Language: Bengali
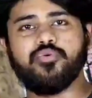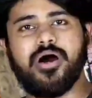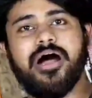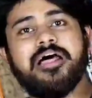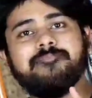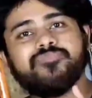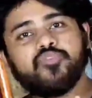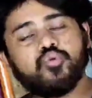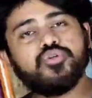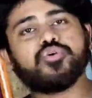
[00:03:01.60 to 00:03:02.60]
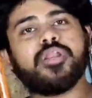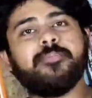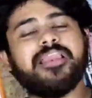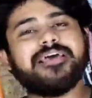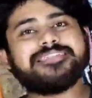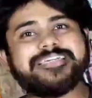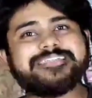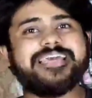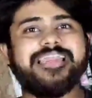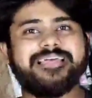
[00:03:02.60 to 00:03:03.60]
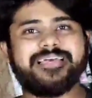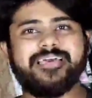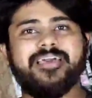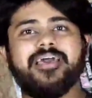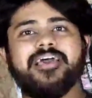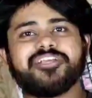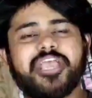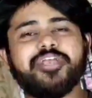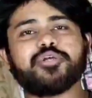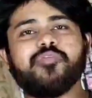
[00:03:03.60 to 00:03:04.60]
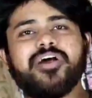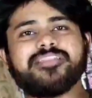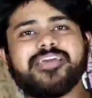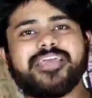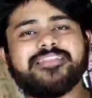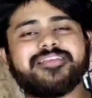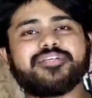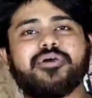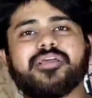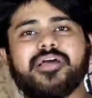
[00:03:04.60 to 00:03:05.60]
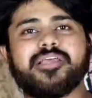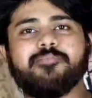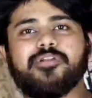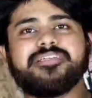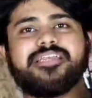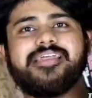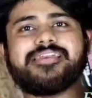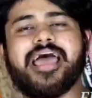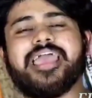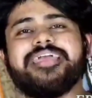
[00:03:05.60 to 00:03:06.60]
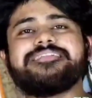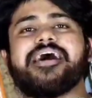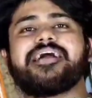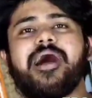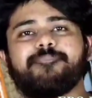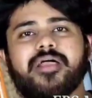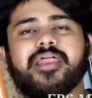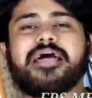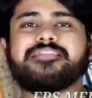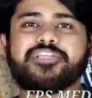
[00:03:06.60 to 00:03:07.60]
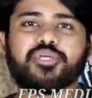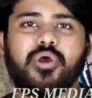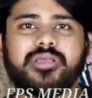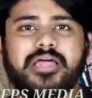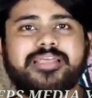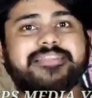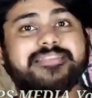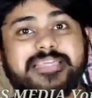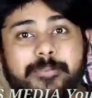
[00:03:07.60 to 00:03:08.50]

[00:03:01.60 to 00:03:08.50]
জাটুয়া দুজনে মিলে চিঠি লিখে সেই সময়তে কেন্দ্রের সরকারকে বলেছিলেন না এই টাকা আপনারা রাজ্যের সরকারকে